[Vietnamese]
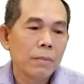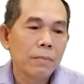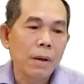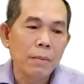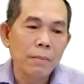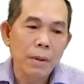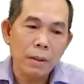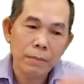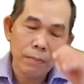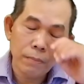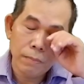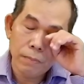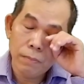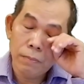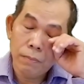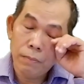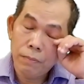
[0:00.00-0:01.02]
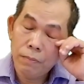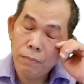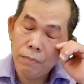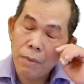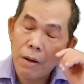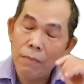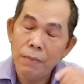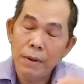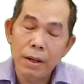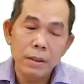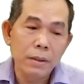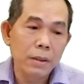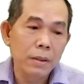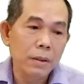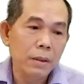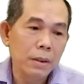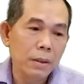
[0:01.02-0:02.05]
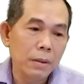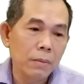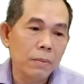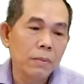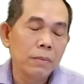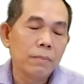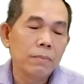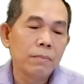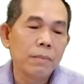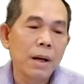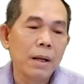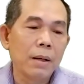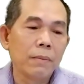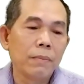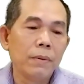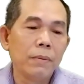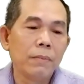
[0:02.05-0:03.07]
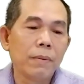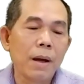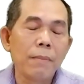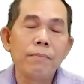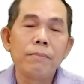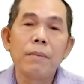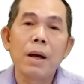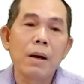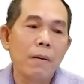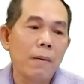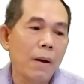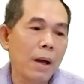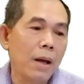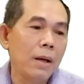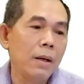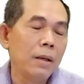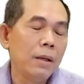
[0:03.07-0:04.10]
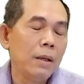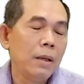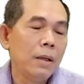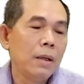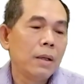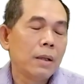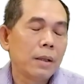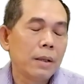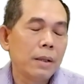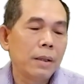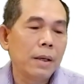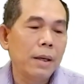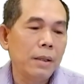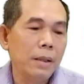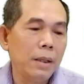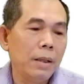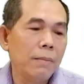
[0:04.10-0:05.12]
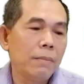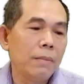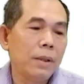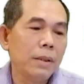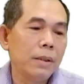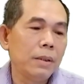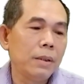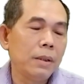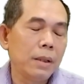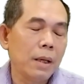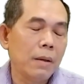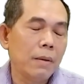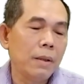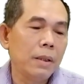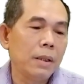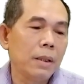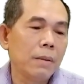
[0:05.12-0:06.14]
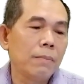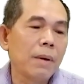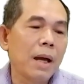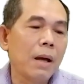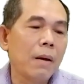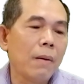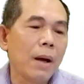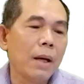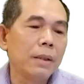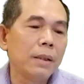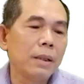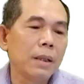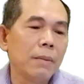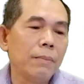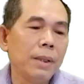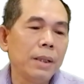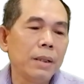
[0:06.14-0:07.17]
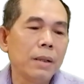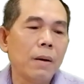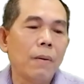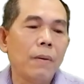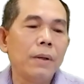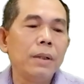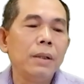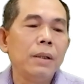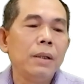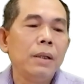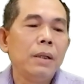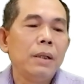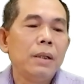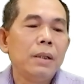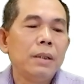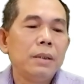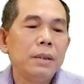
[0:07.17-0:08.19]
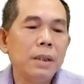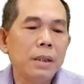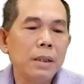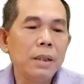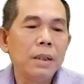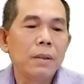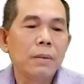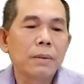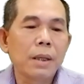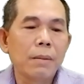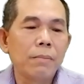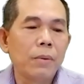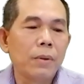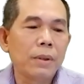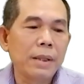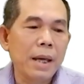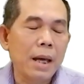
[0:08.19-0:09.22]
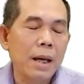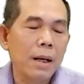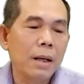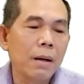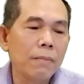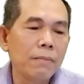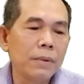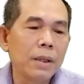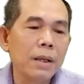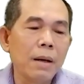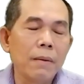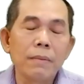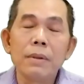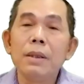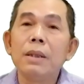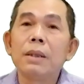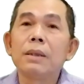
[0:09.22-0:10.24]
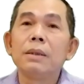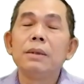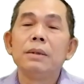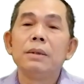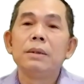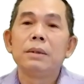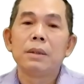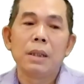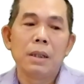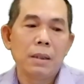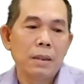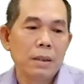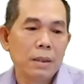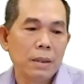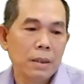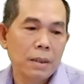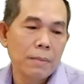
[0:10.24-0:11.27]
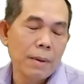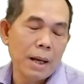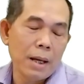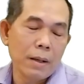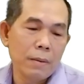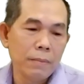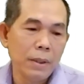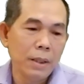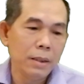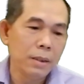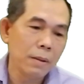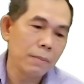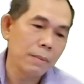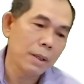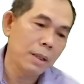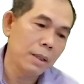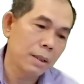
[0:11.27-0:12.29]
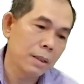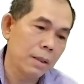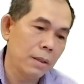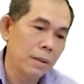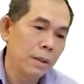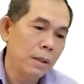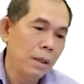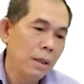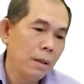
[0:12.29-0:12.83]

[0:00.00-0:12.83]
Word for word: bảo mật bảo vệ dữ liệu bằng phương pháp mã hóa cái khái niệm là như thế nào đây nhà mã hóa tức là biến đổi dữ liệu thành một dạng không thể đọc được đó, thì các bạn cũng hình dung ra được rồi